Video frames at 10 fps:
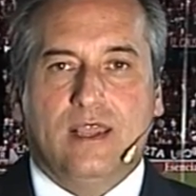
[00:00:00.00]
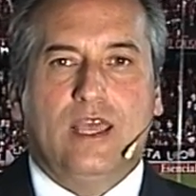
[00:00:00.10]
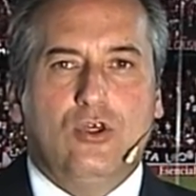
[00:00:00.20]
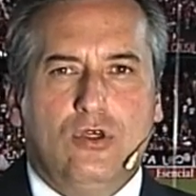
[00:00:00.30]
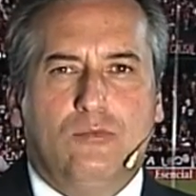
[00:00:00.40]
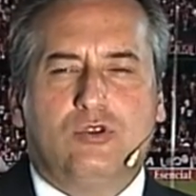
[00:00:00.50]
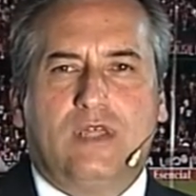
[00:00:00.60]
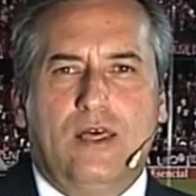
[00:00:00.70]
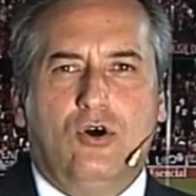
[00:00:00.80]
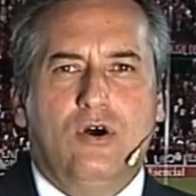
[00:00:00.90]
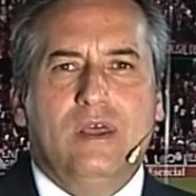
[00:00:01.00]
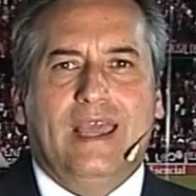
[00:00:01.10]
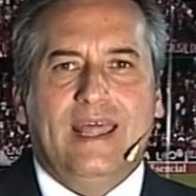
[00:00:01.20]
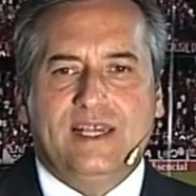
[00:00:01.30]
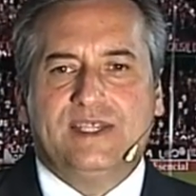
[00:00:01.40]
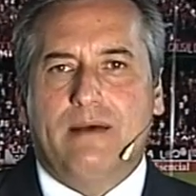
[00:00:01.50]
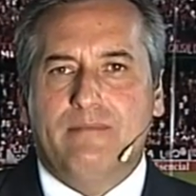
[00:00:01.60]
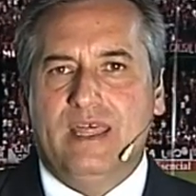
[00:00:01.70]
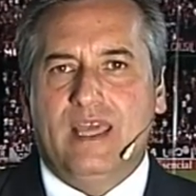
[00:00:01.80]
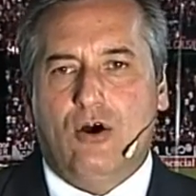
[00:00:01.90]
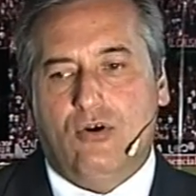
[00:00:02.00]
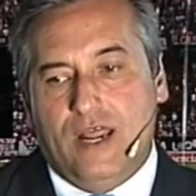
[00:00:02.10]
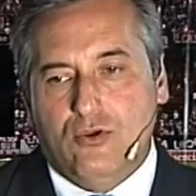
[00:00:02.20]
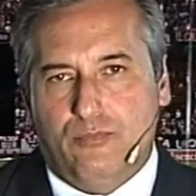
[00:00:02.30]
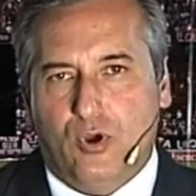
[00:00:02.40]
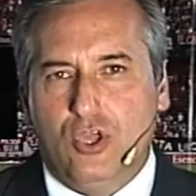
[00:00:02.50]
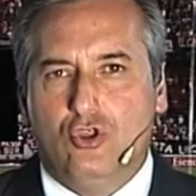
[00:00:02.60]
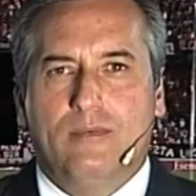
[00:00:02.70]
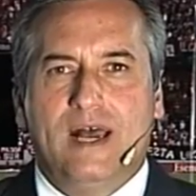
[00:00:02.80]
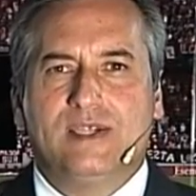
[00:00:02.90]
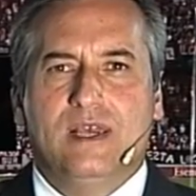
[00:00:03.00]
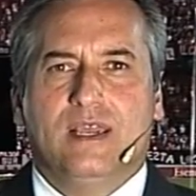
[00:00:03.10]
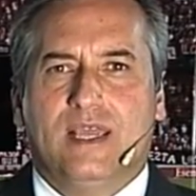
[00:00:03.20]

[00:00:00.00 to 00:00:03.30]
quedó demostrado en esa media hora y un poquito más